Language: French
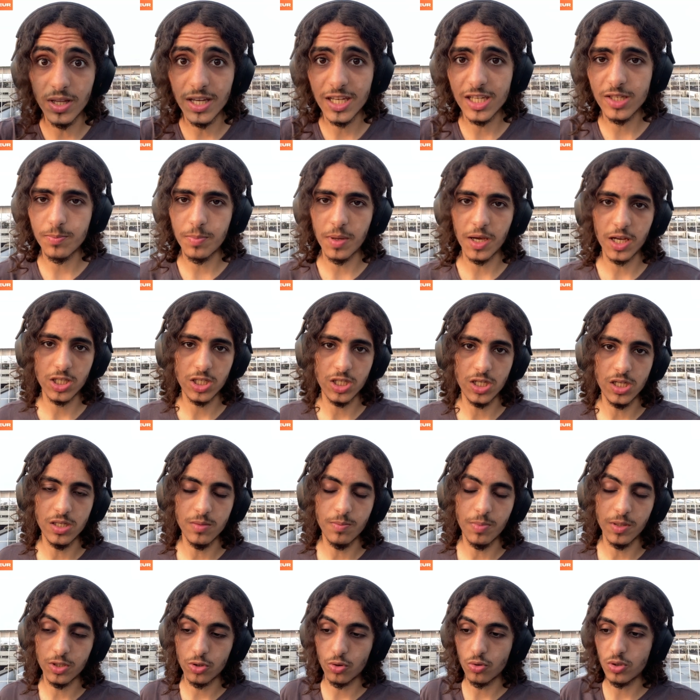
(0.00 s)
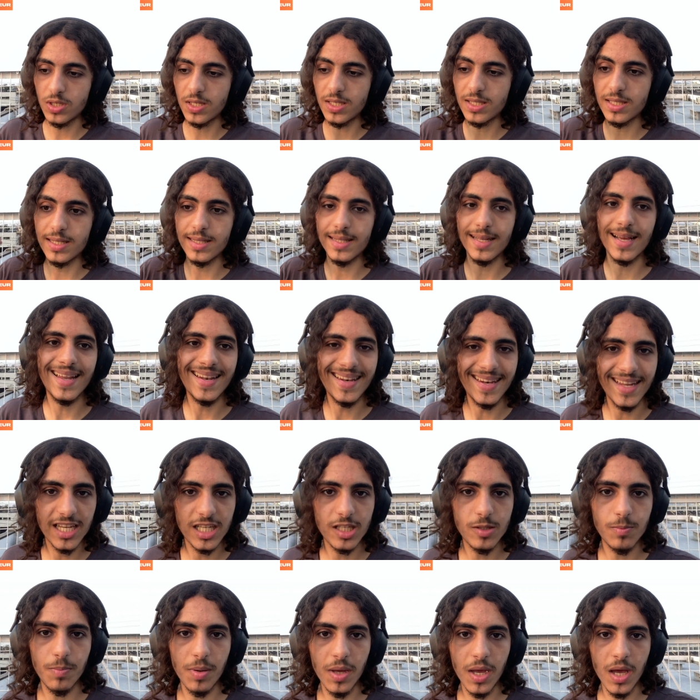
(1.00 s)
expertise. Parce que si tu étais un
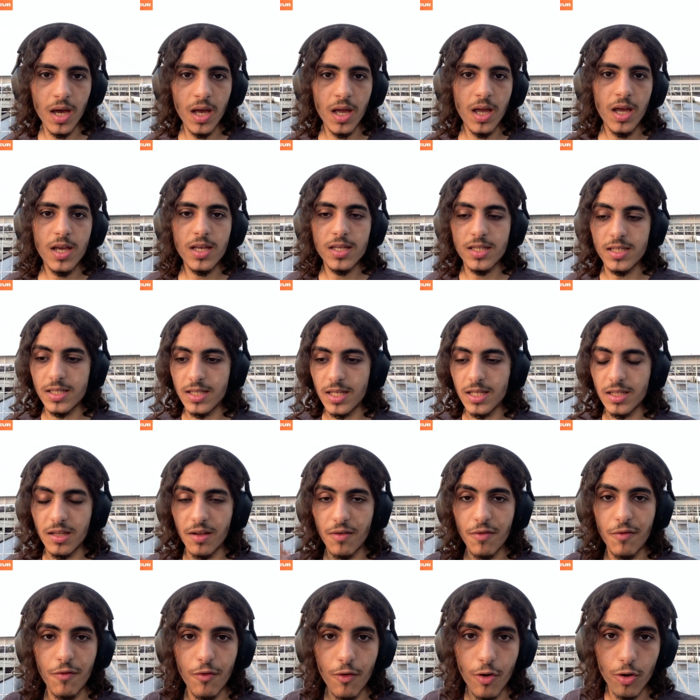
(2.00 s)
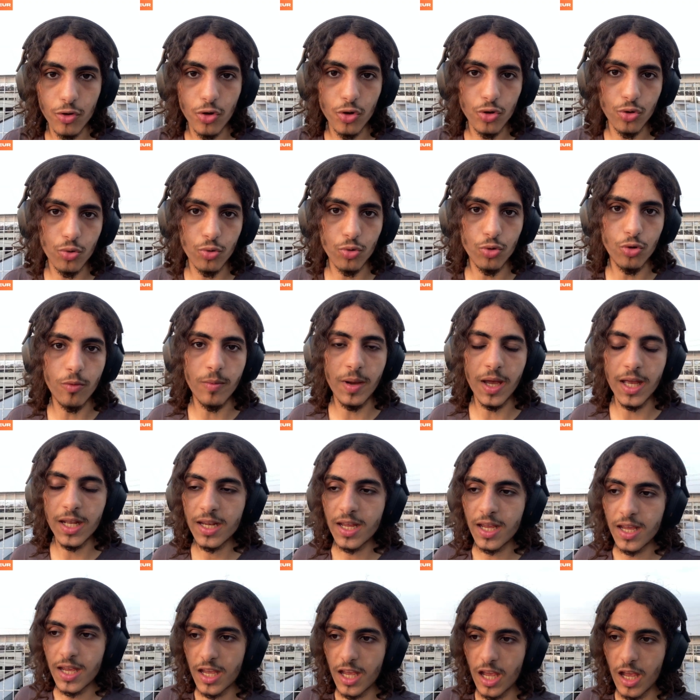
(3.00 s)
expert, si tu étais fort dans ton domaine,
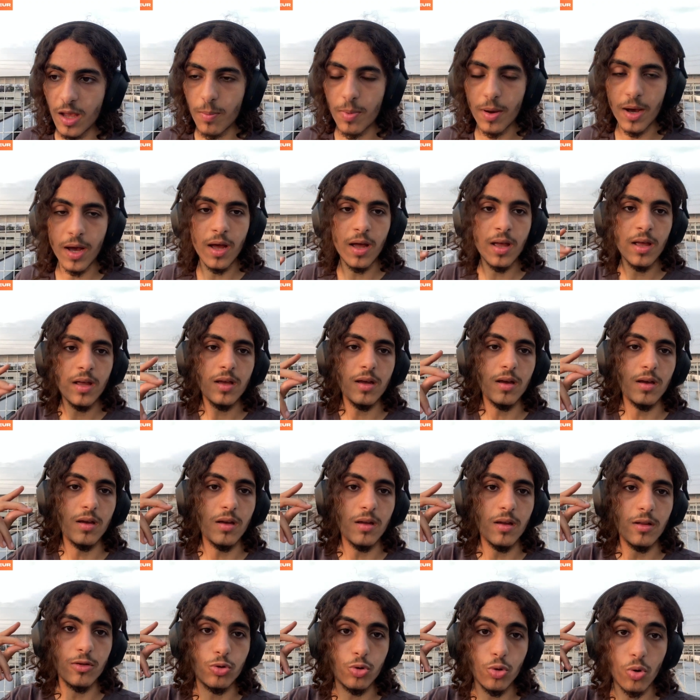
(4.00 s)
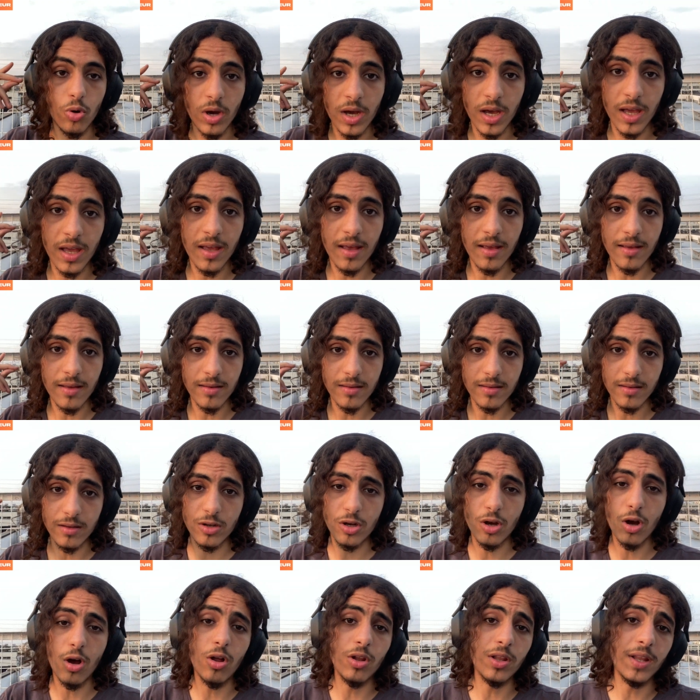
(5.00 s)
eh ben, euh, tu aurais
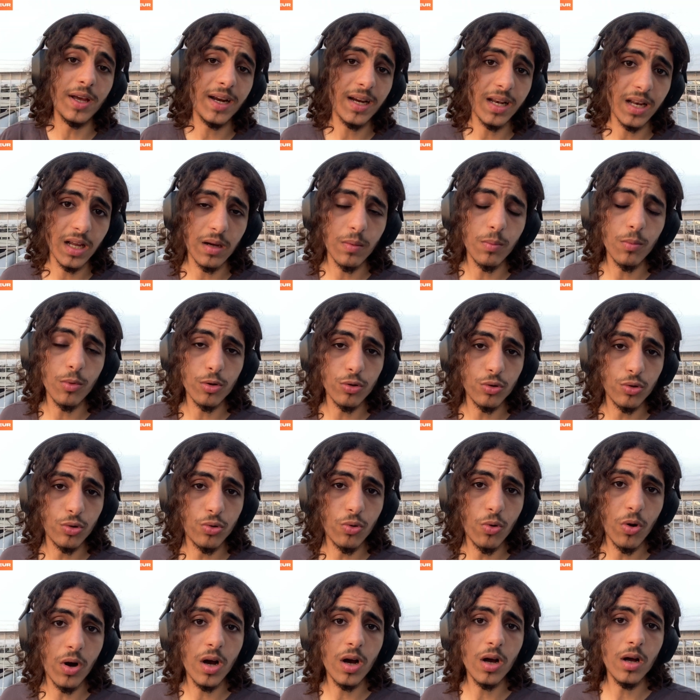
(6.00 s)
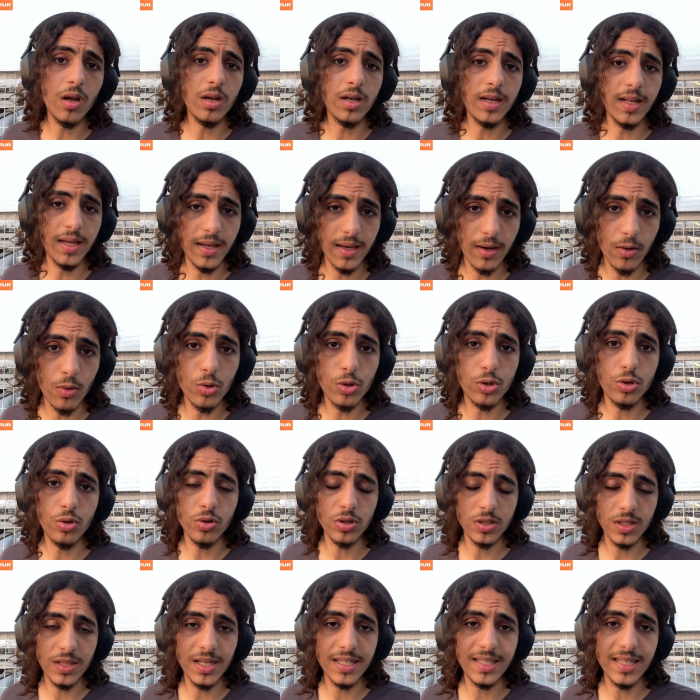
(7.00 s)
en un claquement de doigts les
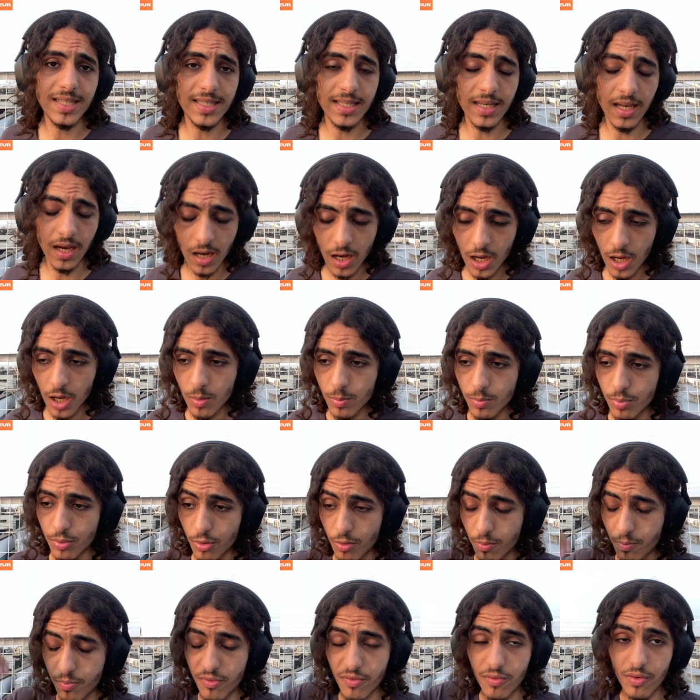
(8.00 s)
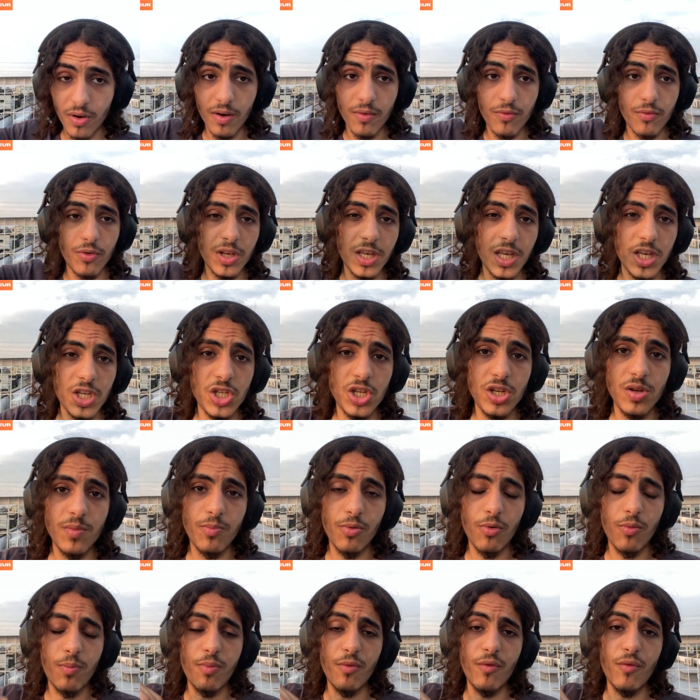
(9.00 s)
ressources nécessaires pour pouvoir voyager,
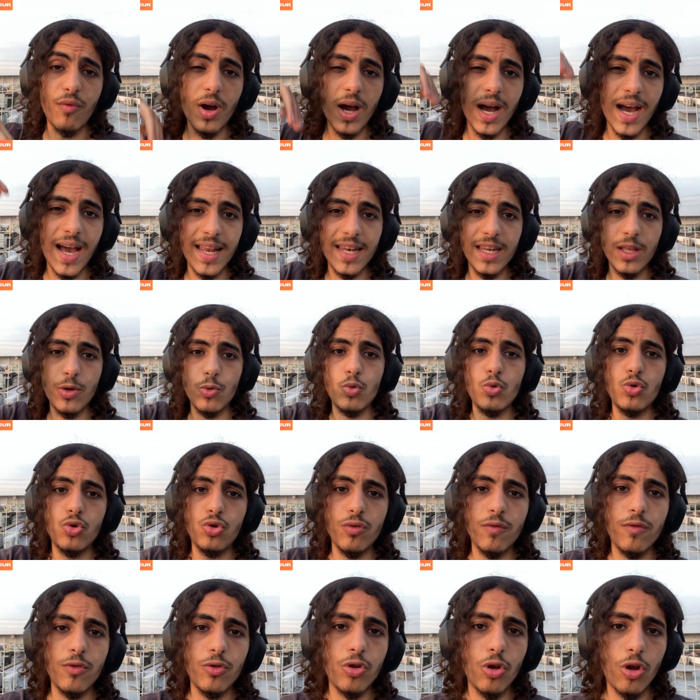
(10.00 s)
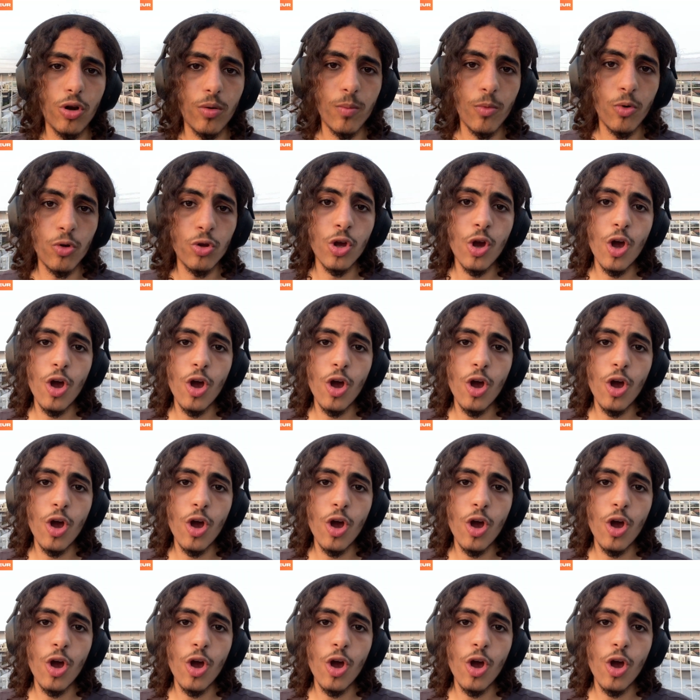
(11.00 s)
pour pouvoir aller où tu veux dans le monde,